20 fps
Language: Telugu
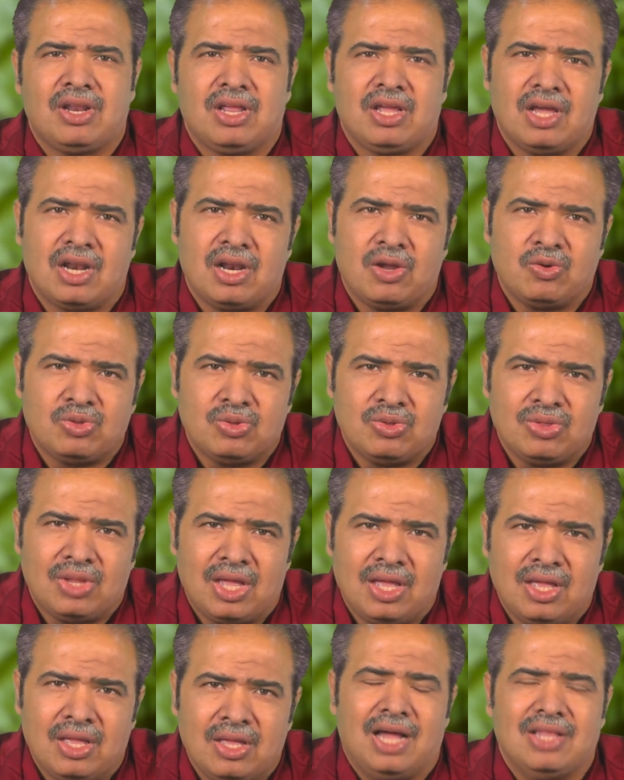ట్రిగ్గర్
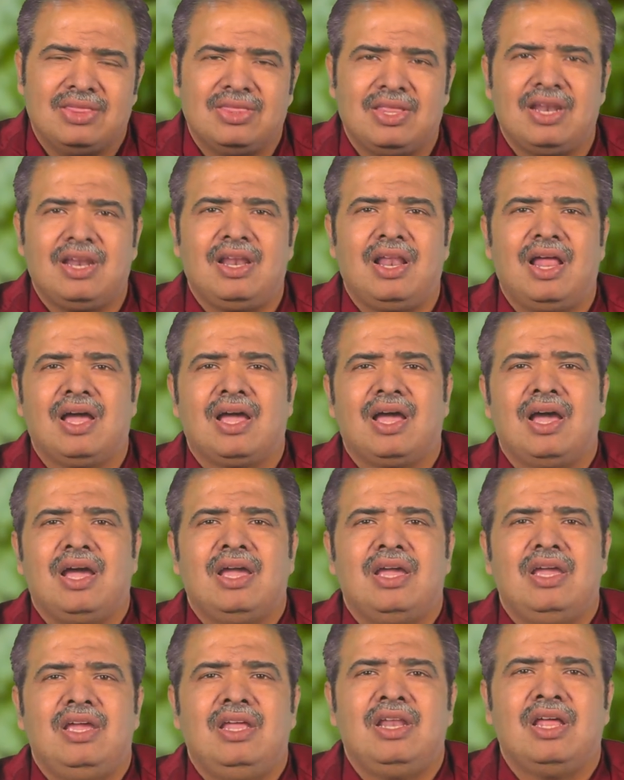అవుతుందా అందరిలాగా
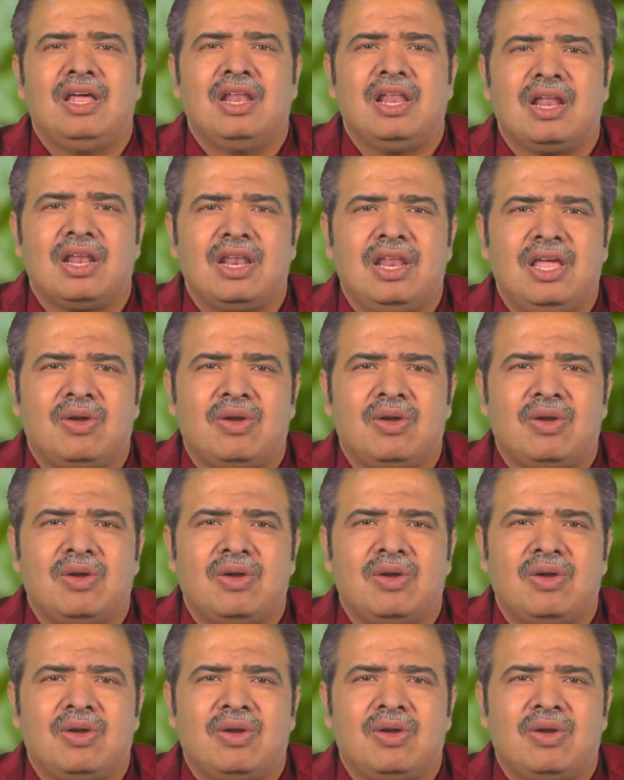ఇన్హేలర్